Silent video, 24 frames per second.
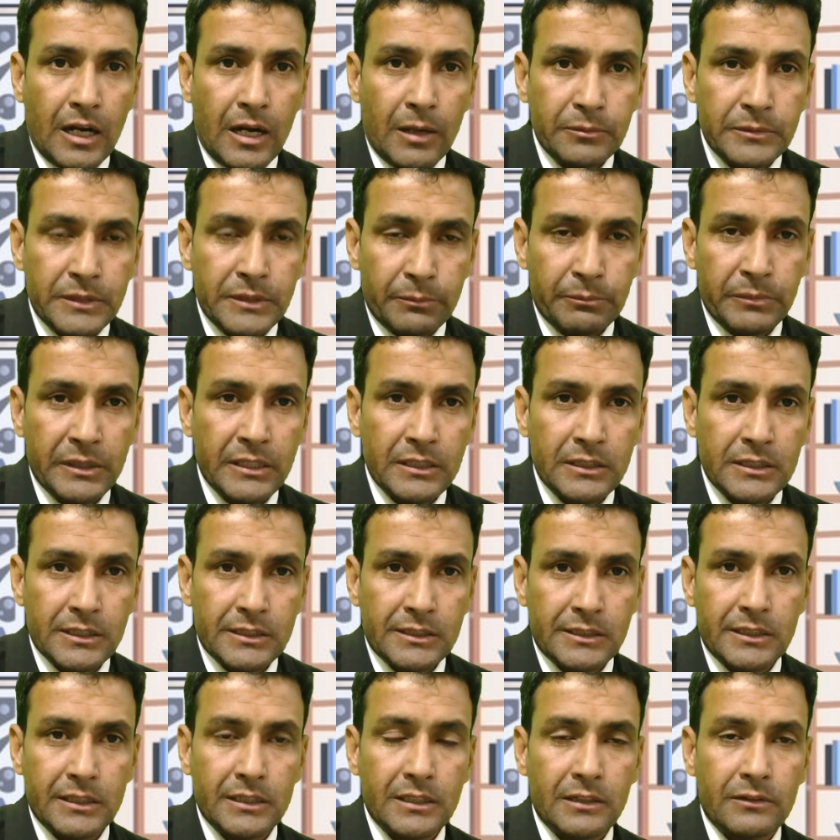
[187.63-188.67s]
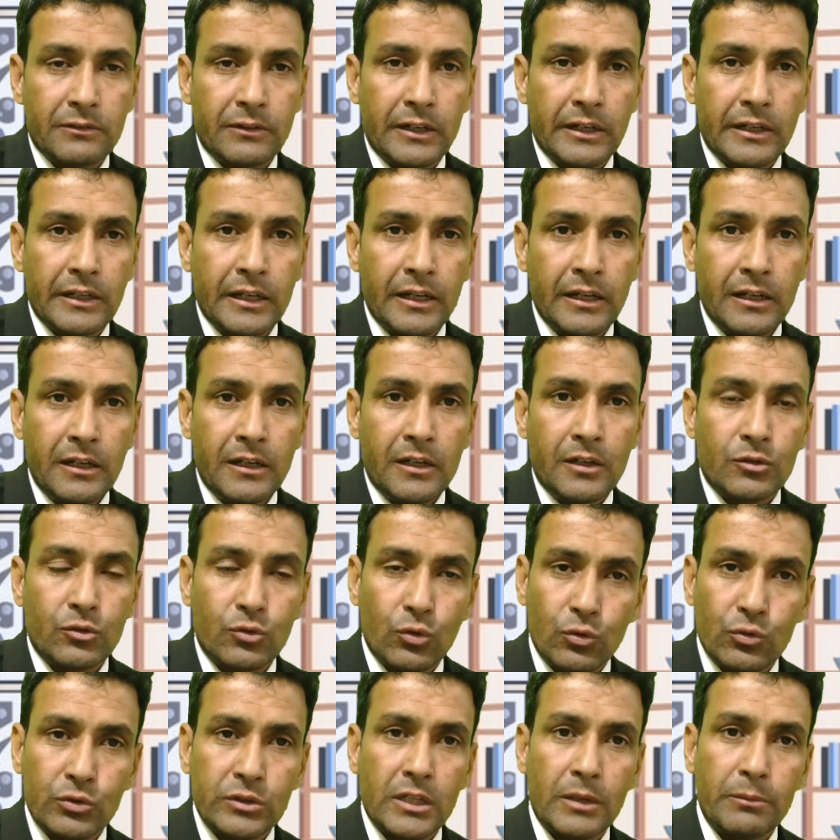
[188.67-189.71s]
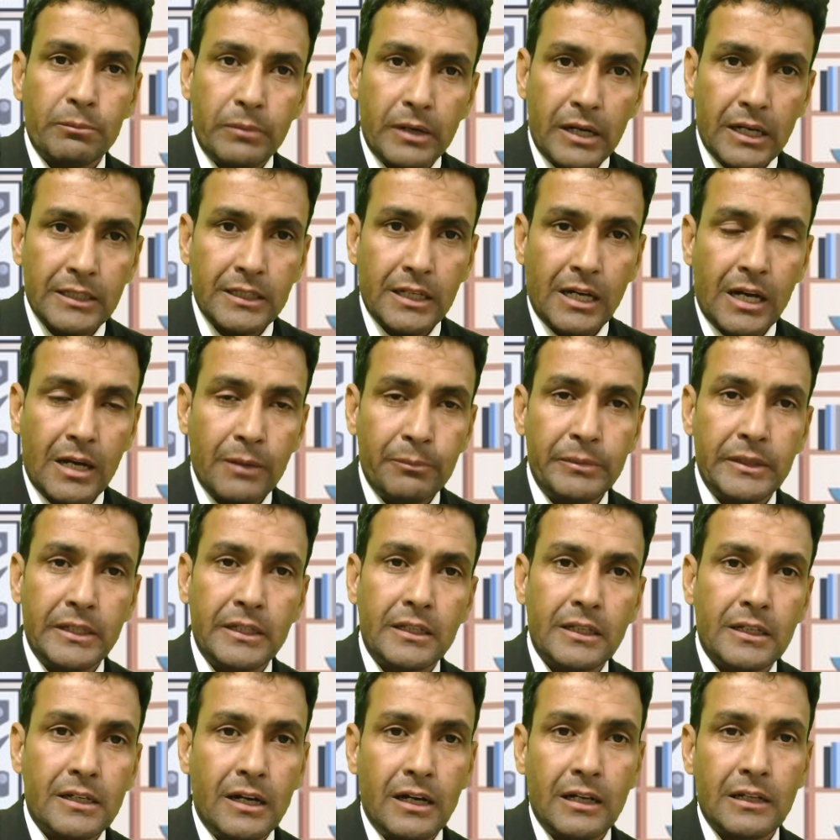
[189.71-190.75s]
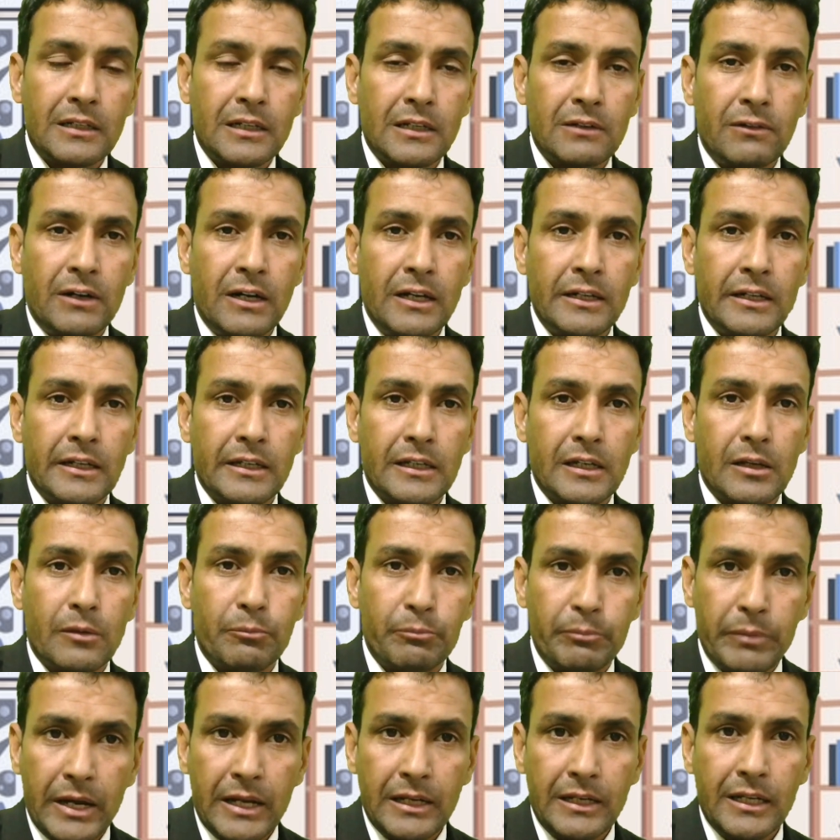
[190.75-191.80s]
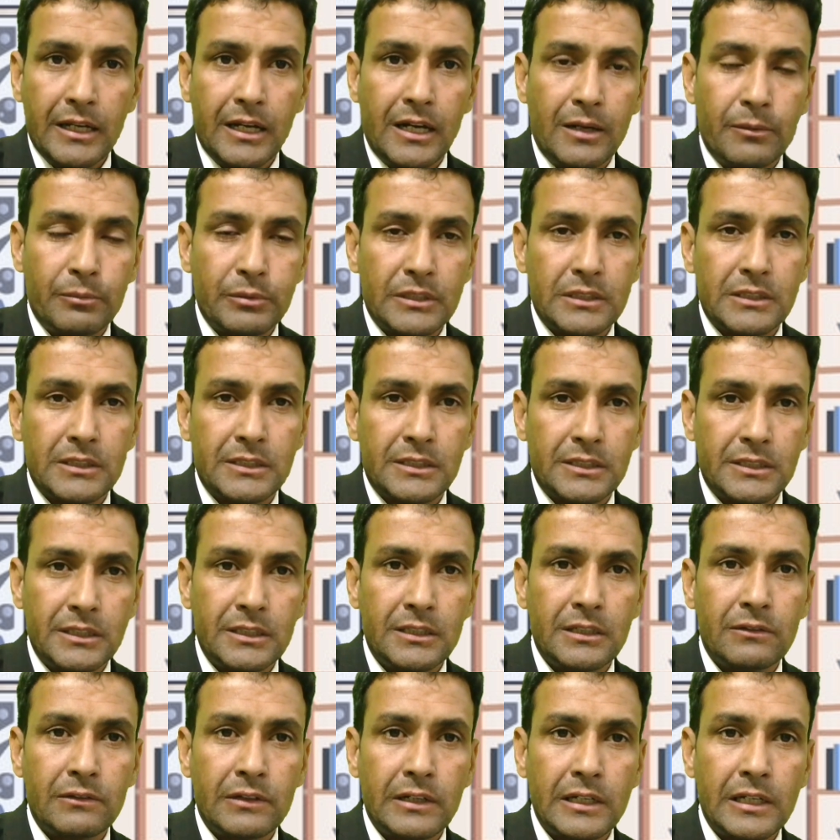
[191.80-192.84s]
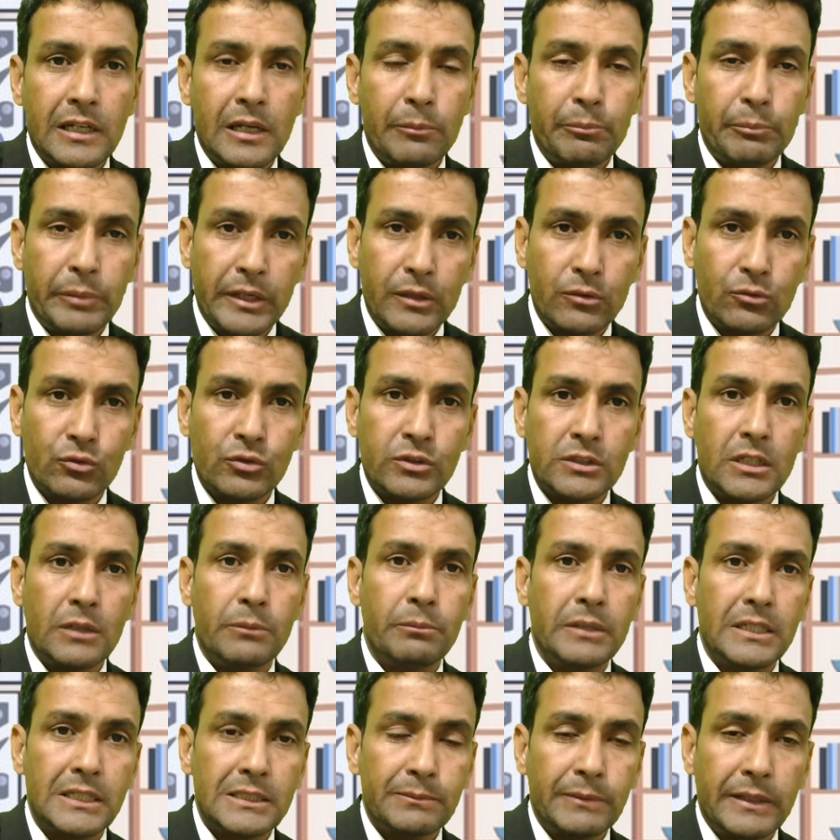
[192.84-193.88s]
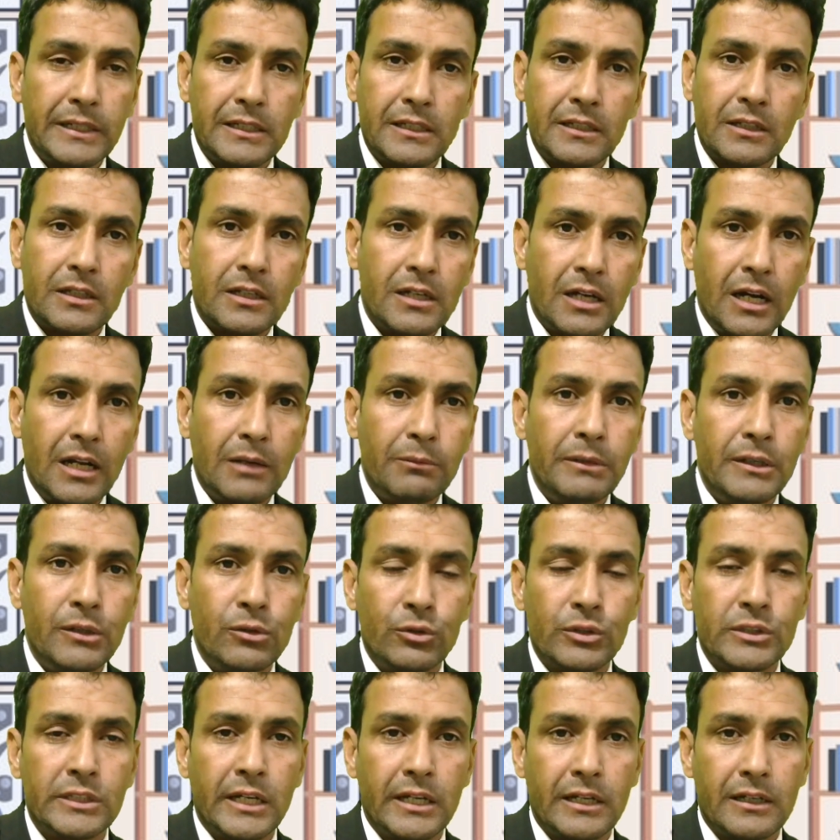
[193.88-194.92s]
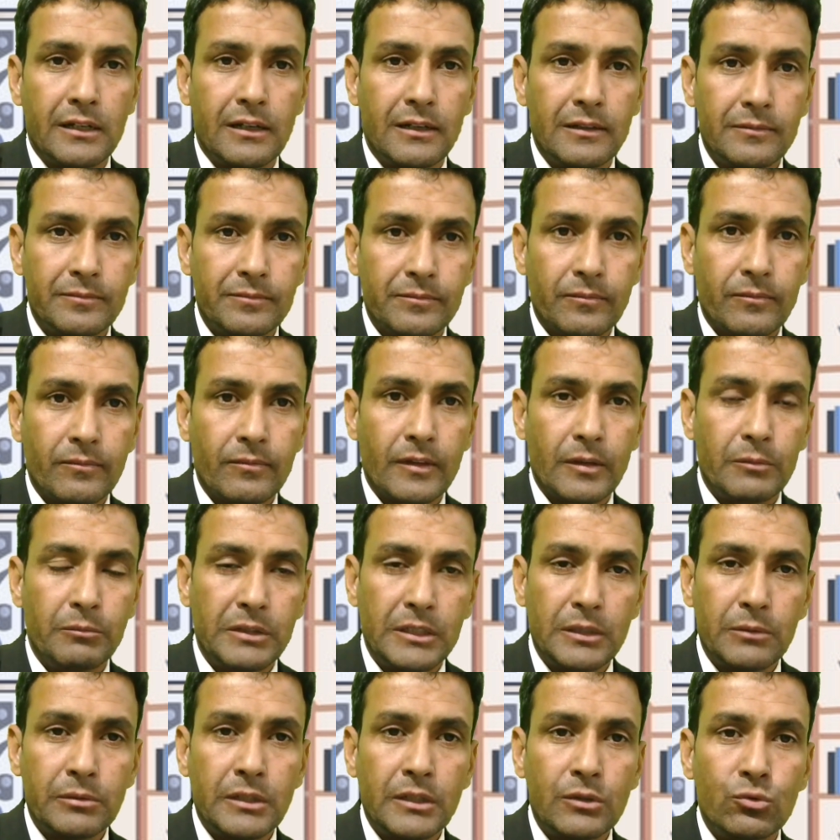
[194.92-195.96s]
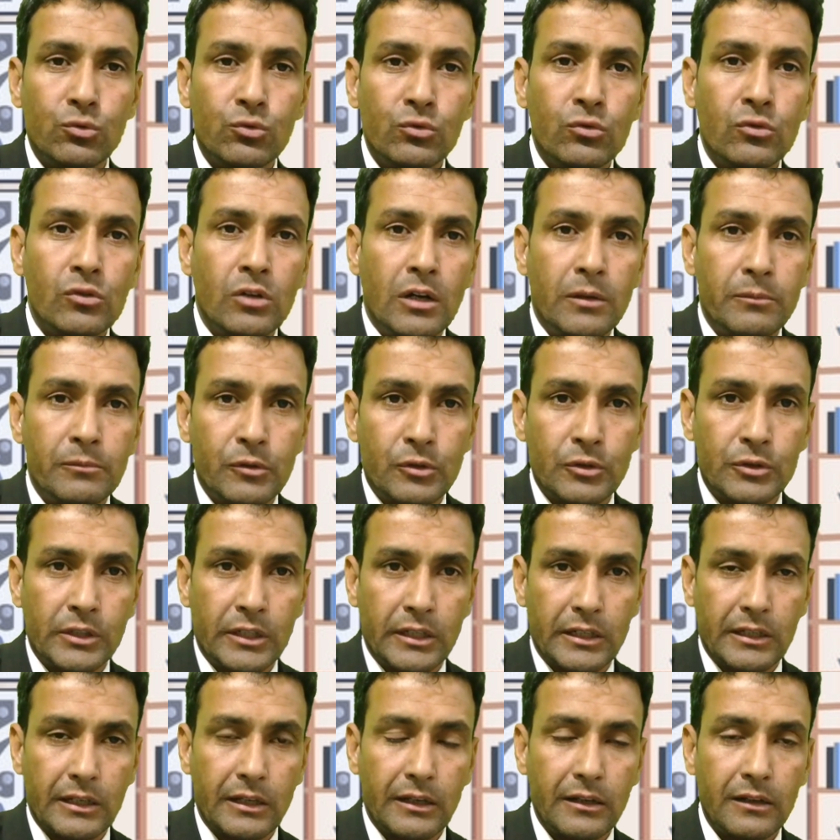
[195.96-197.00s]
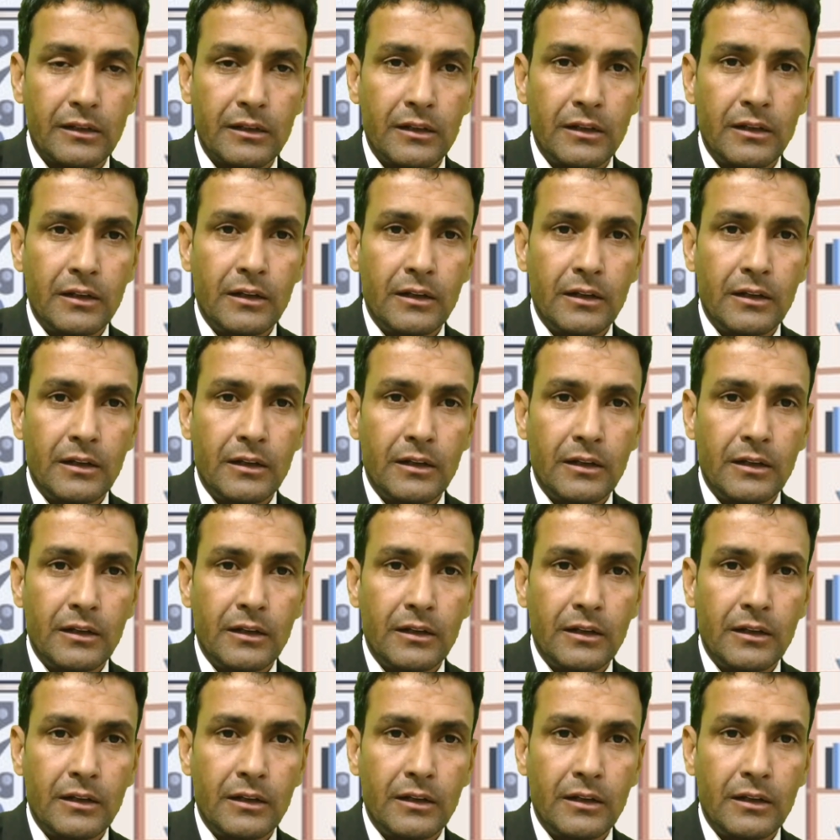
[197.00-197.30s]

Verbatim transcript: आप जब भी रजिस्ट्री करवाएंगे तो उसके बाद आप इंतकाल करवा लेंगे पहले आप रजिस्ट्री करवाएंगे फिर उसकी बेस पर इंतकाल भी हो जाएगा मतलब कि दोनों काम हो जाएंगे